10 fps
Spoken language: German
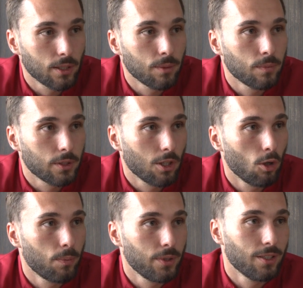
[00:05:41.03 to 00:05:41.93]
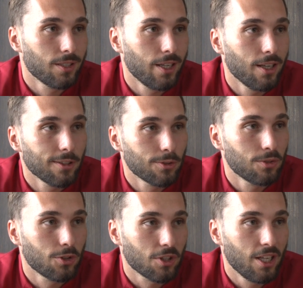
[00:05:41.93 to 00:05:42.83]
Ähm, ich glaube, hier drei Jahre zu
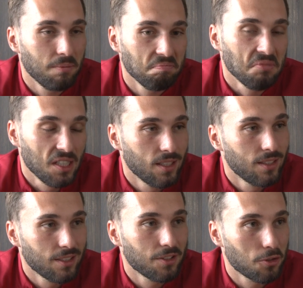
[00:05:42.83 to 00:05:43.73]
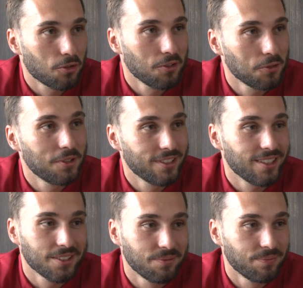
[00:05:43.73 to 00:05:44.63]
unterschreiben, das ist schon eine gute
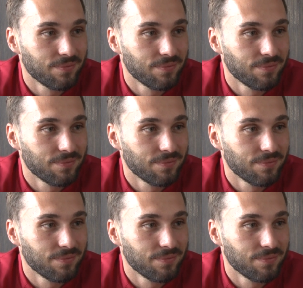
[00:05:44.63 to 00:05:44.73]
Sache.